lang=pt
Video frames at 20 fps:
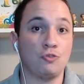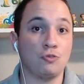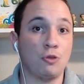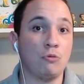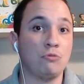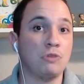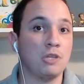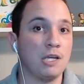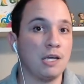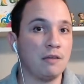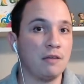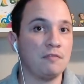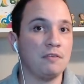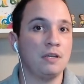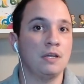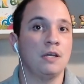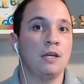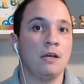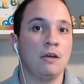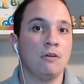Não teve
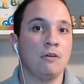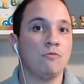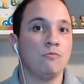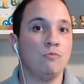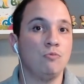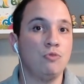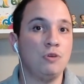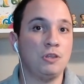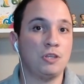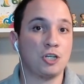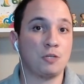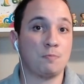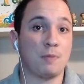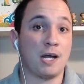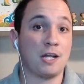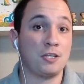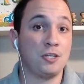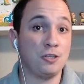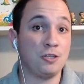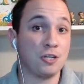muitas
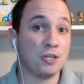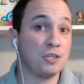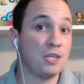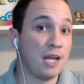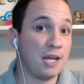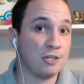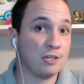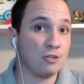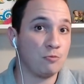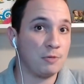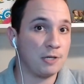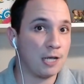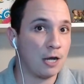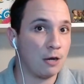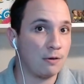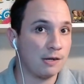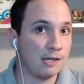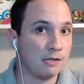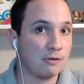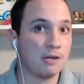partidas desde que o Miguel
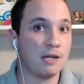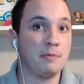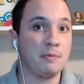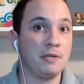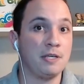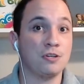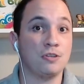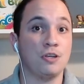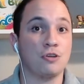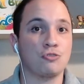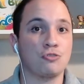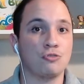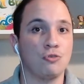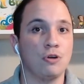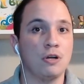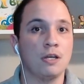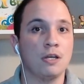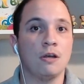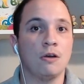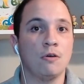Ramírez
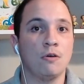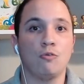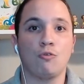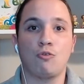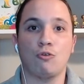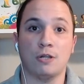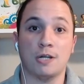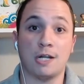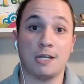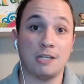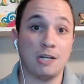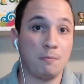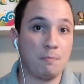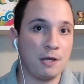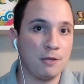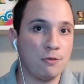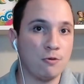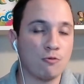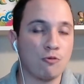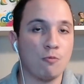deixou o Colorado, ele
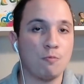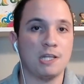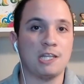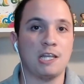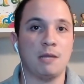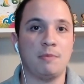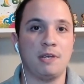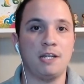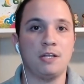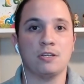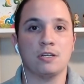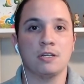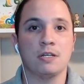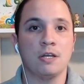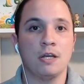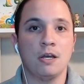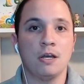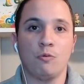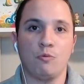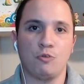perdeu completamente
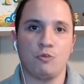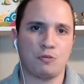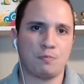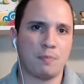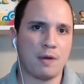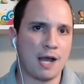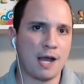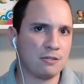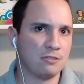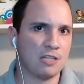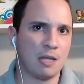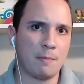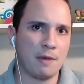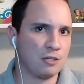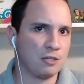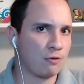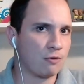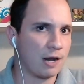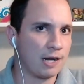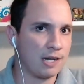o espaço está mais
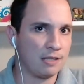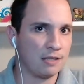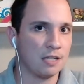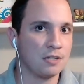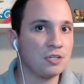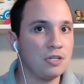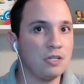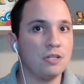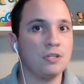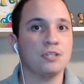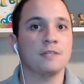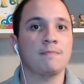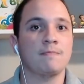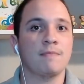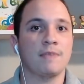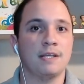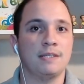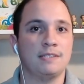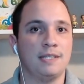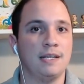de 40 dias
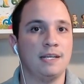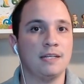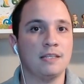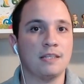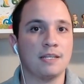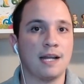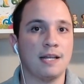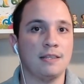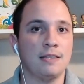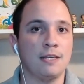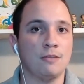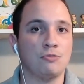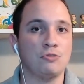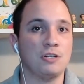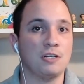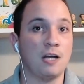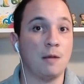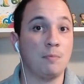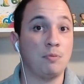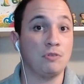sem entrar dentro de
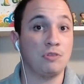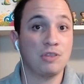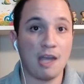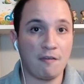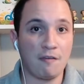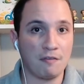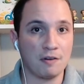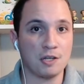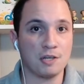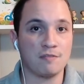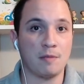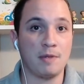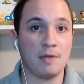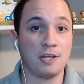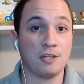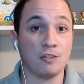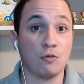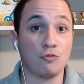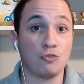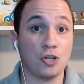campo, definitivamente
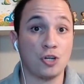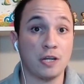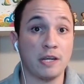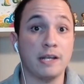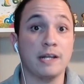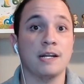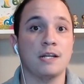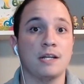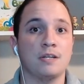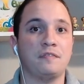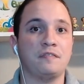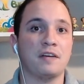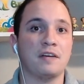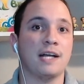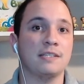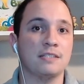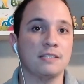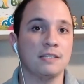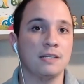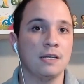não chega em grande
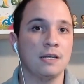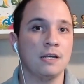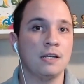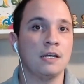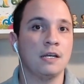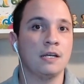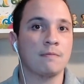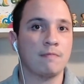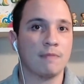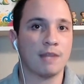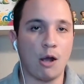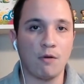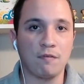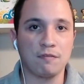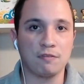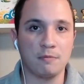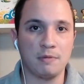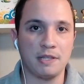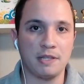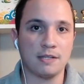fase ao
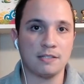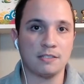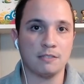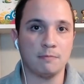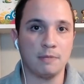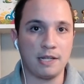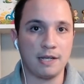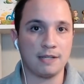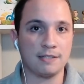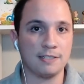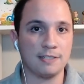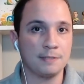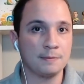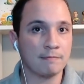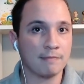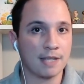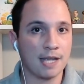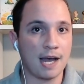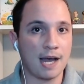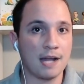Fluminense, beleza?
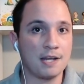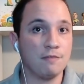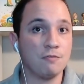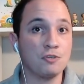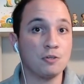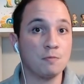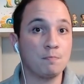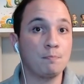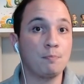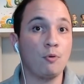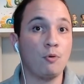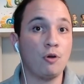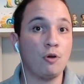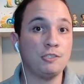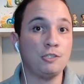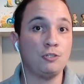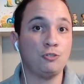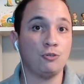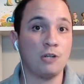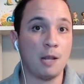A nível de
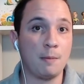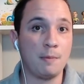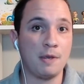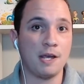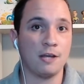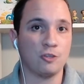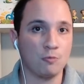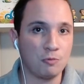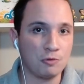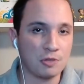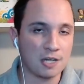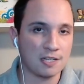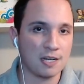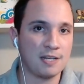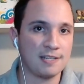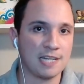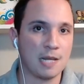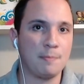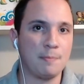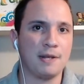posicionamento, muita gente
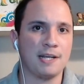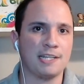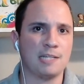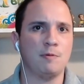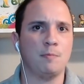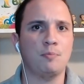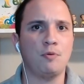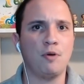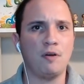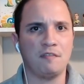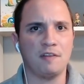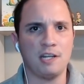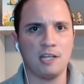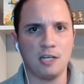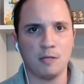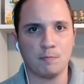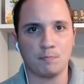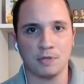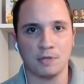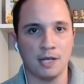sempre quer saber, pô,
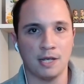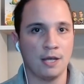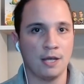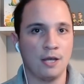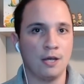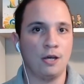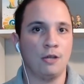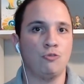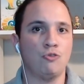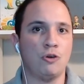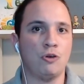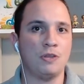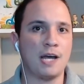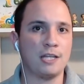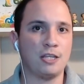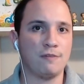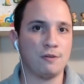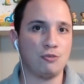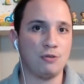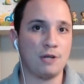Felipe, Nonato
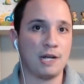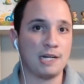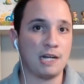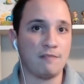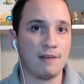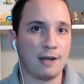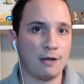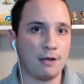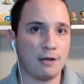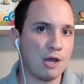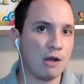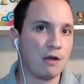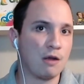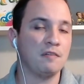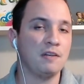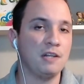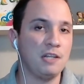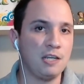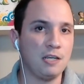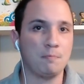vai jogar na vaga do Iago
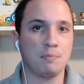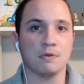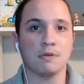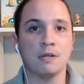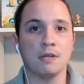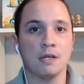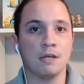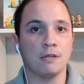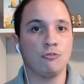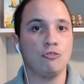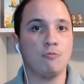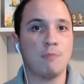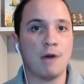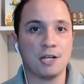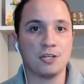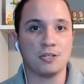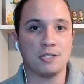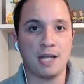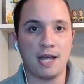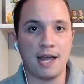Felipe, do
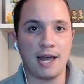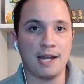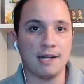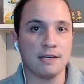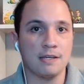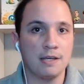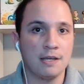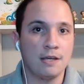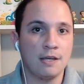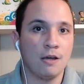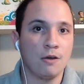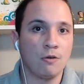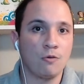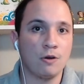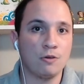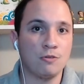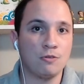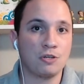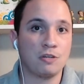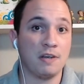Martinelli,
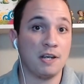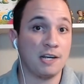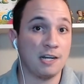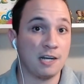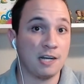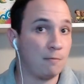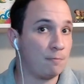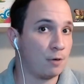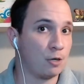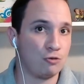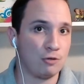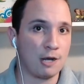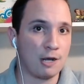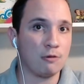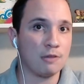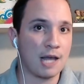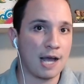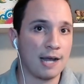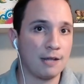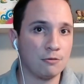quando tiver em campo pode jogar ao
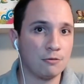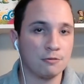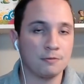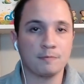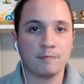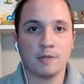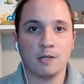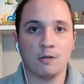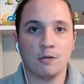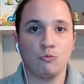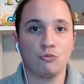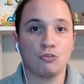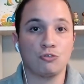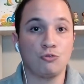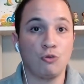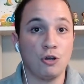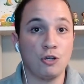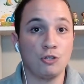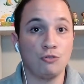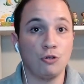lado dos
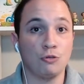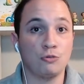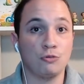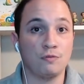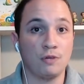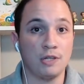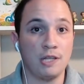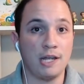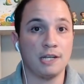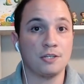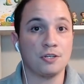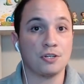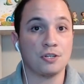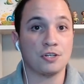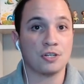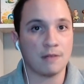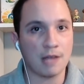dois outros volantes?